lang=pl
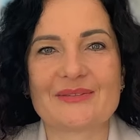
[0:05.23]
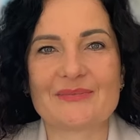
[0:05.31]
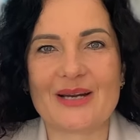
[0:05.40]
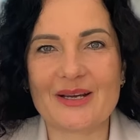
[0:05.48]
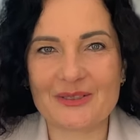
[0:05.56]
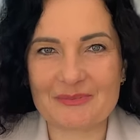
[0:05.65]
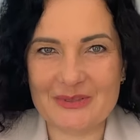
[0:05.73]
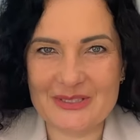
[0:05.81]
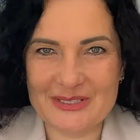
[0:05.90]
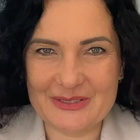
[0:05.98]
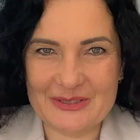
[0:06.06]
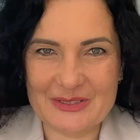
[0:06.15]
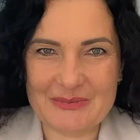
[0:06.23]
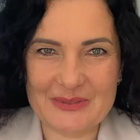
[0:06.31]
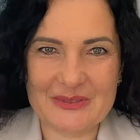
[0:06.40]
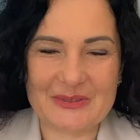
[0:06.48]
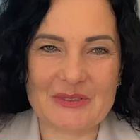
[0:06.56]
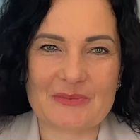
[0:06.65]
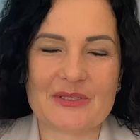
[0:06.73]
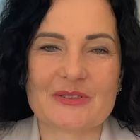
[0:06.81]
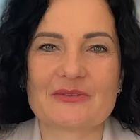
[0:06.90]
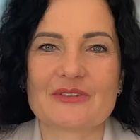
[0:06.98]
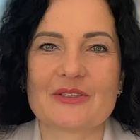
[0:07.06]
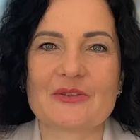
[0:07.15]
brak odpowiedzialności po stronie
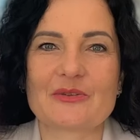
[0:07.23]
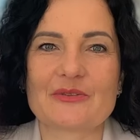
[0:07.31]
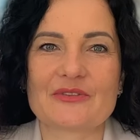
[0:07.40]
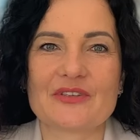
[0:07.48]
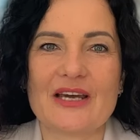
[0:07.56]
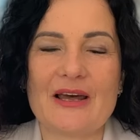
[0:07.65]
pracowników,